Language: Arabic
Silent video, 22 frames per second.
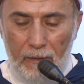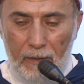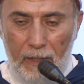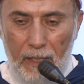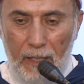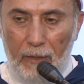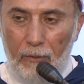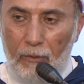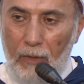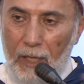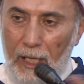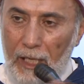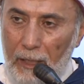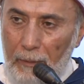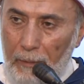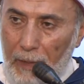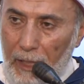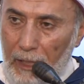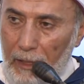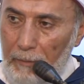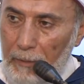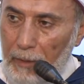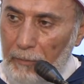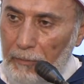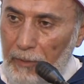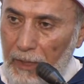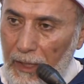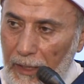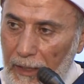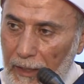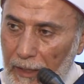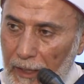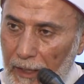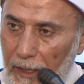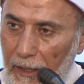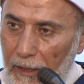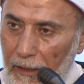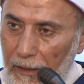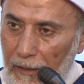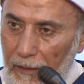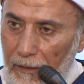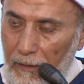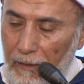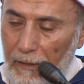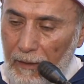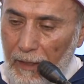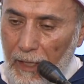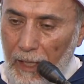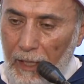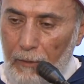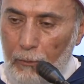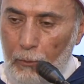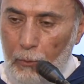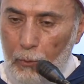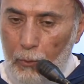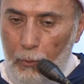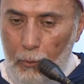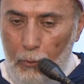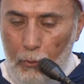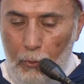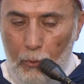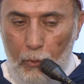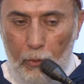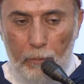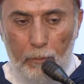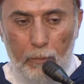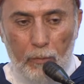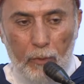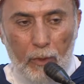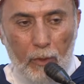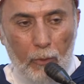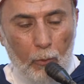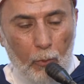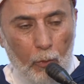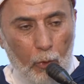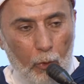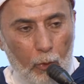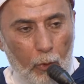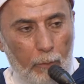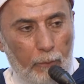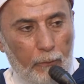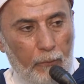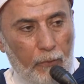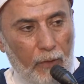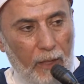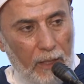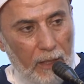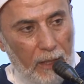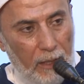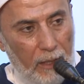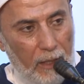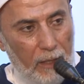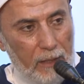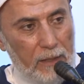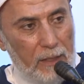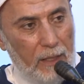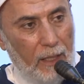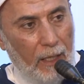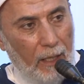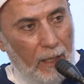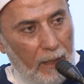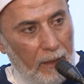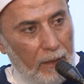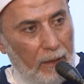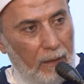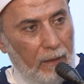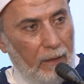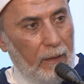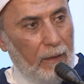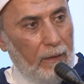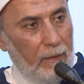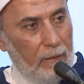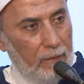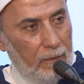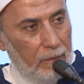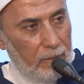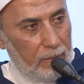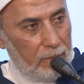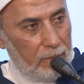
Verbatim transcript: لأنه قايم على مبدأ إيه الوجوب وجوب فعل الأصلح على الله